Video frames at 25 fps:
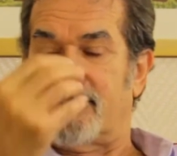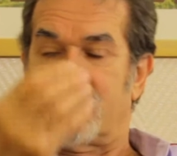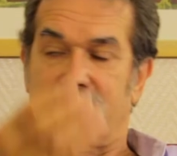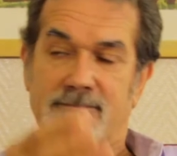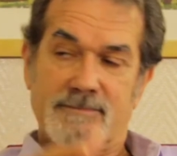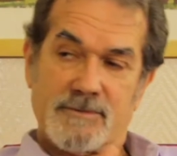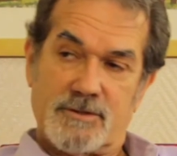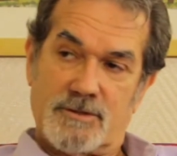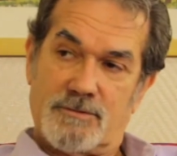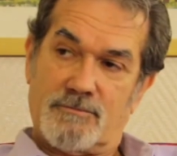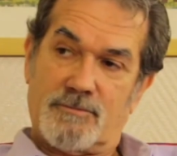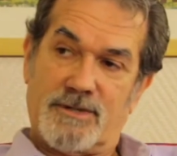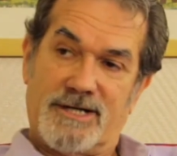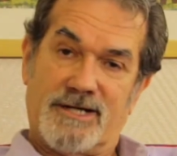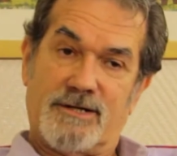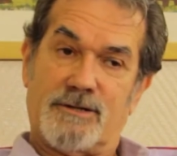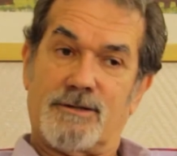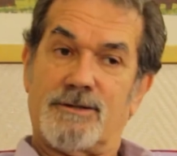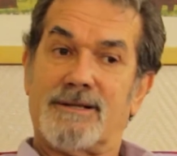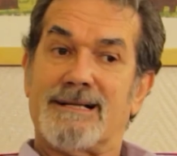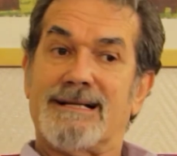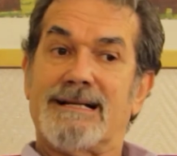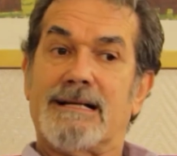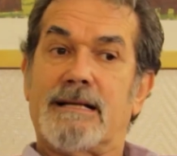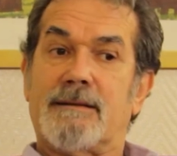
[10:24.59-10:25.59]
¿No?
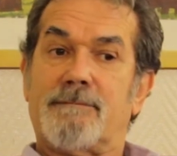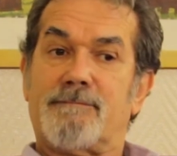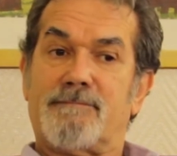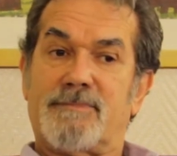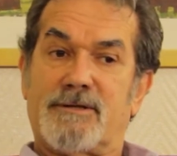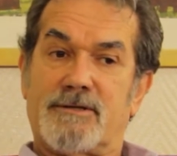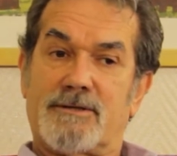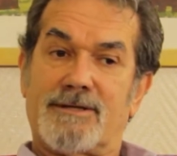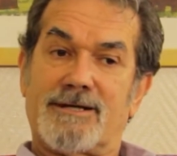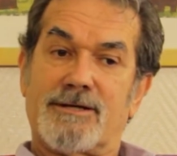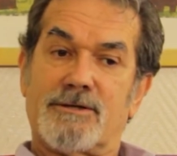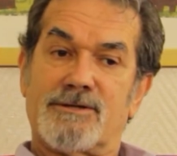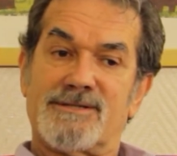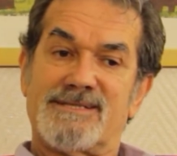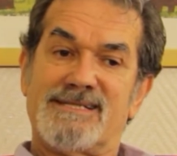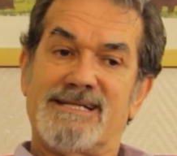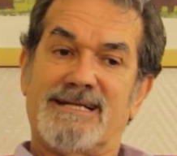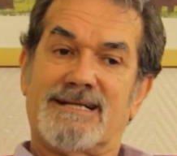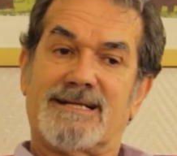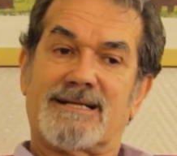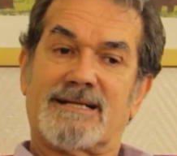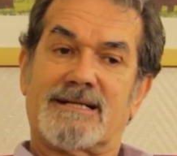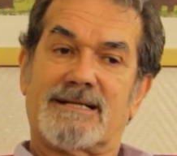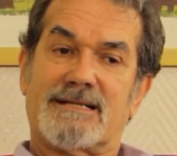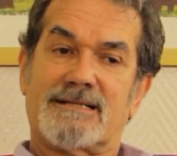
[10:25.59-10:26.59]
Bueno, pero te quiero
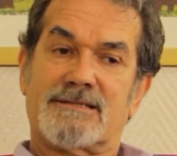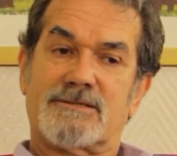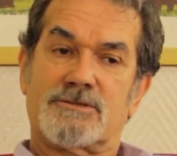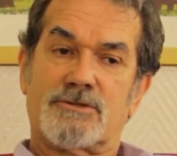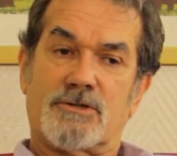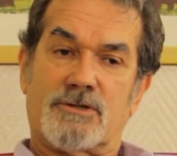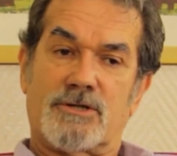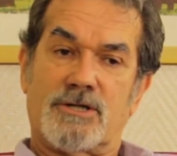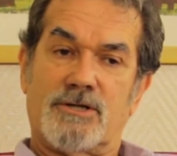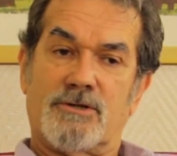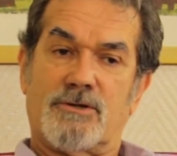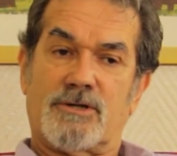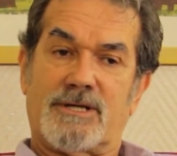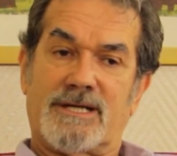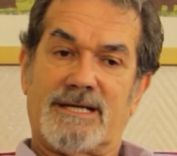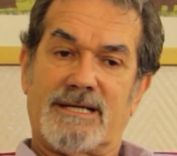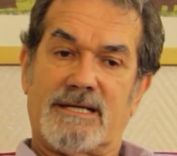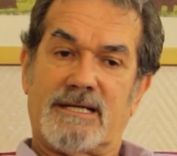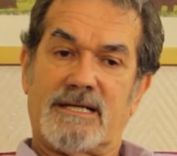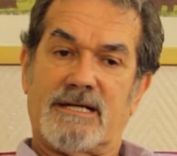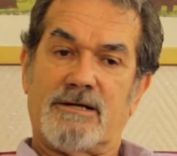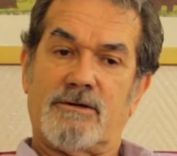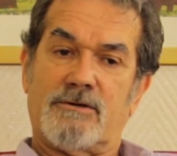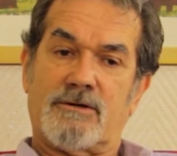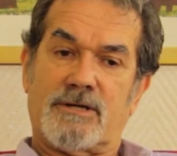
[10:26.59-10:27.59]
decir, yo creo,
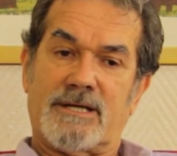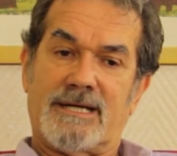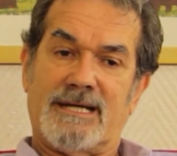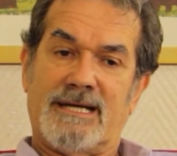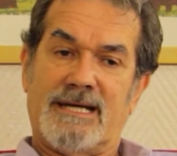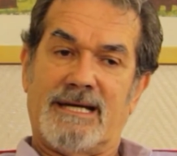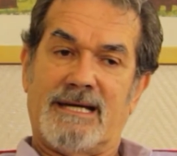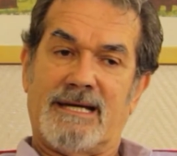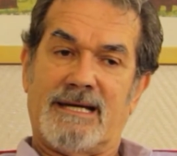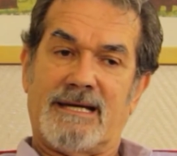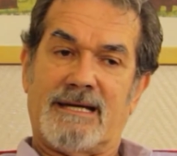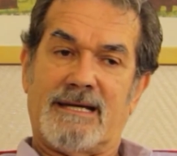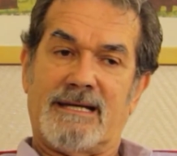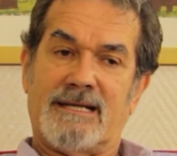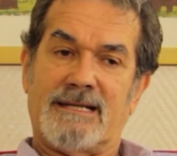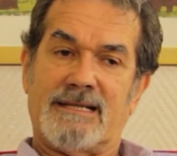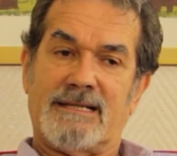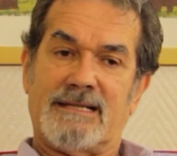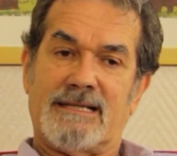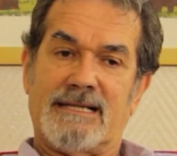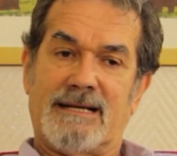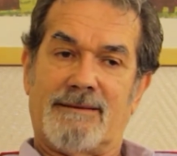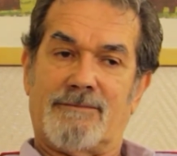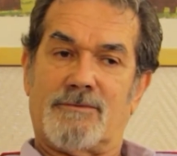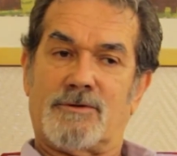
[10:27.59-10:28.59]
creo que,
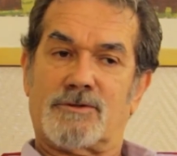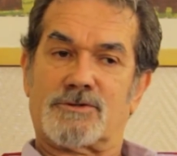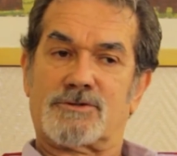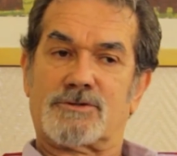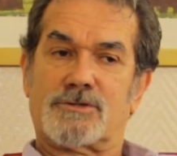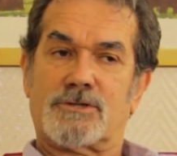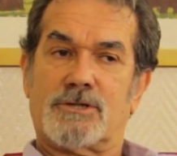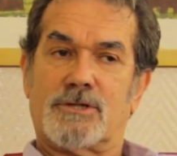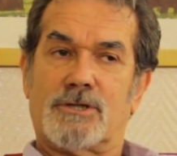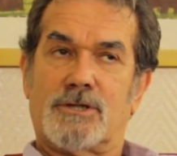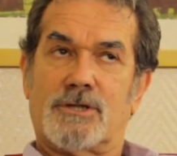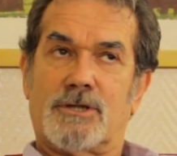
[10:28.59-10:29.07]
digamos,